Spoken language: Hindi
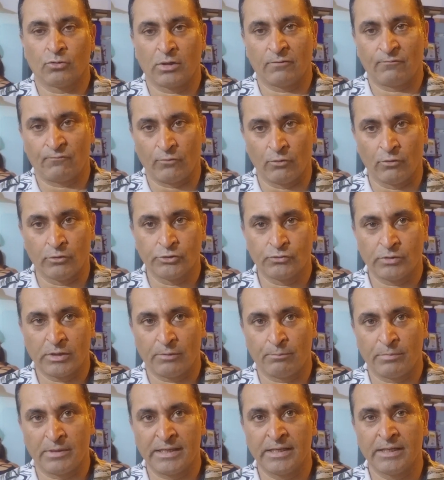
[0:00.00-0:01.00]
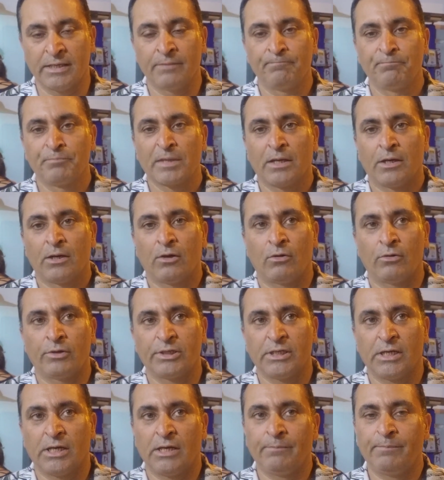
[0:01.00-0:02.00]
थोड़ा फ़्लो जो है बढ़ा है
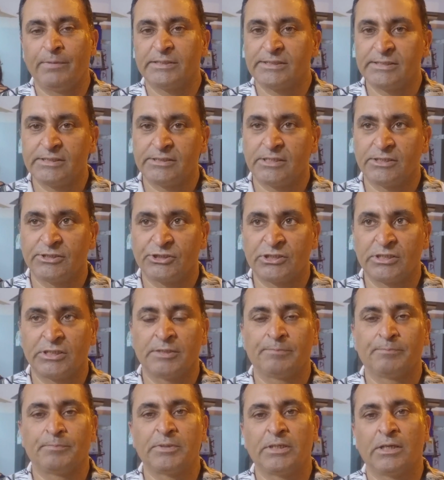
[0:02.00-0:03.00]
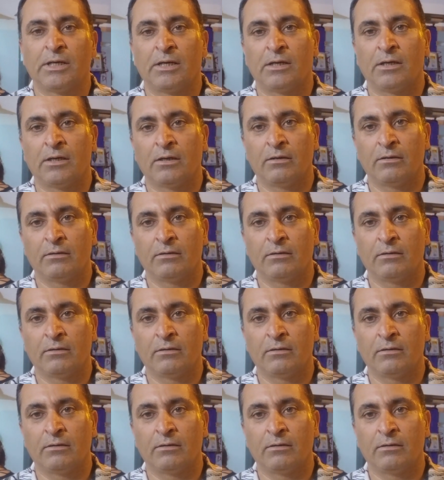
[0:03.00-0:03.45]
और यहाँ पे सिटीज़नशिप या